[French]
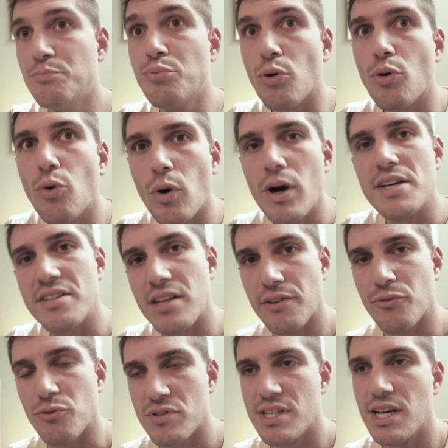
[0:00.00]
pourquoi est-ce qu'ils
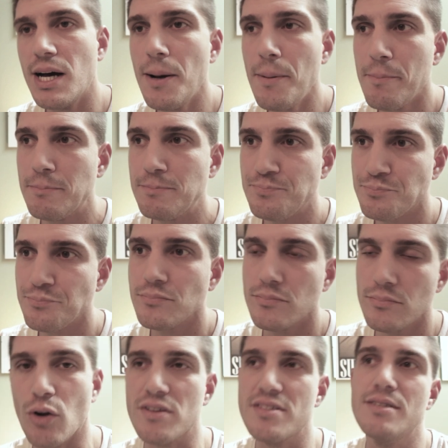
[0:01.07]
font ça.
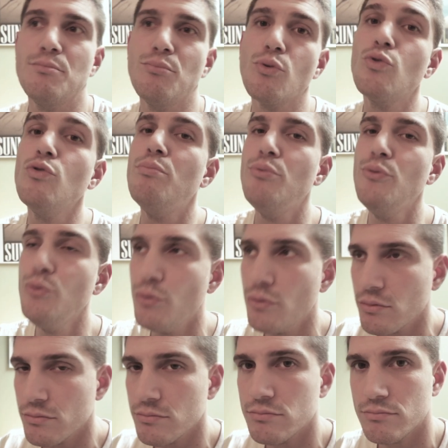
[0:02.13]
C'est beaucoup plus
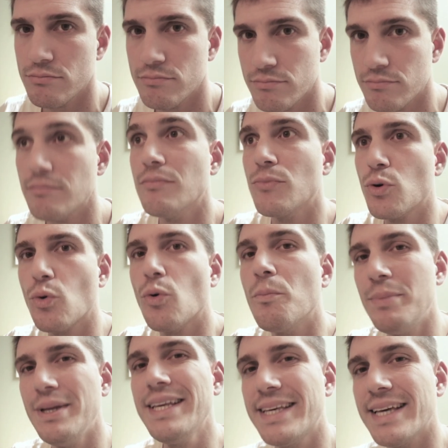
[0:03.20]

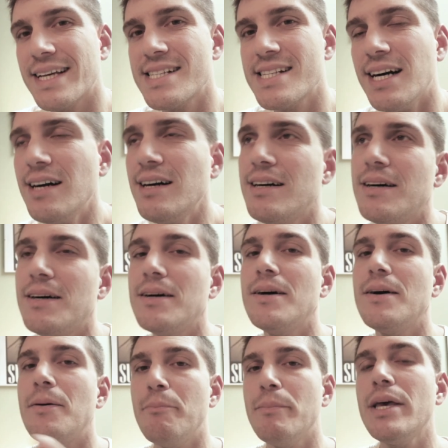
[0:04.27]
compliqué que ça,
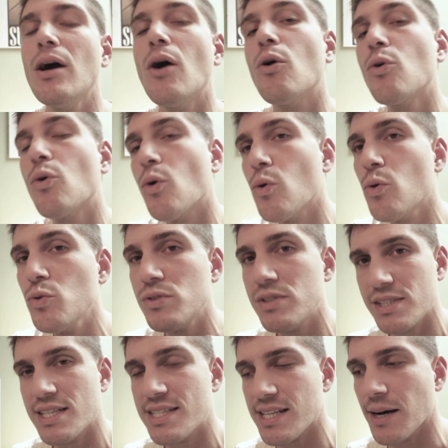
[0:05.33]
mais en gros,
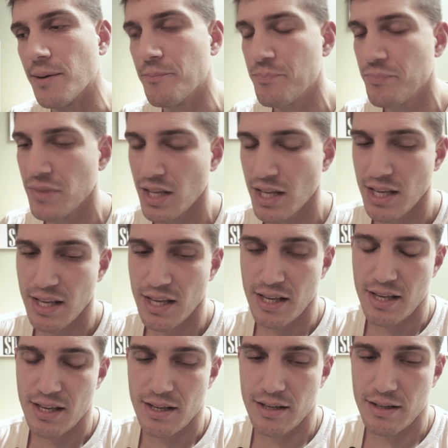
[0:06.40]
c'est ça.
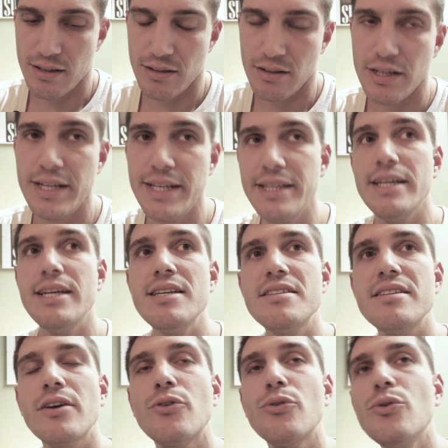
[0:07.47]
L'idée,
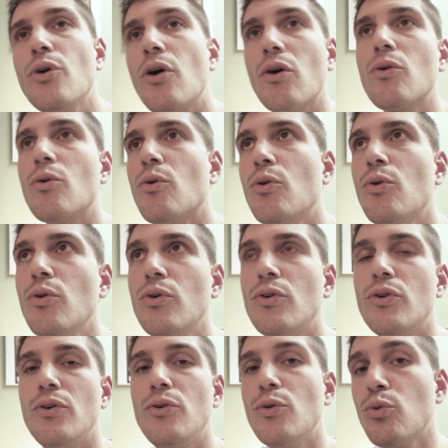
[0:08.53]
c'est que, en gros,
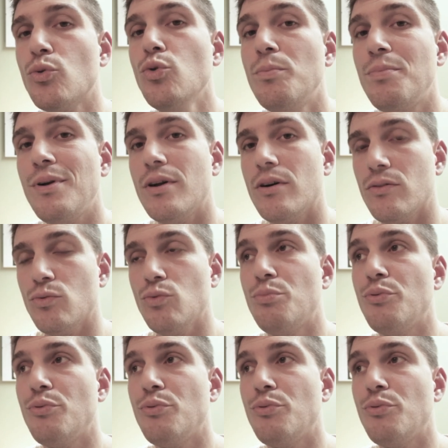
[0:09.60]
le couple, ou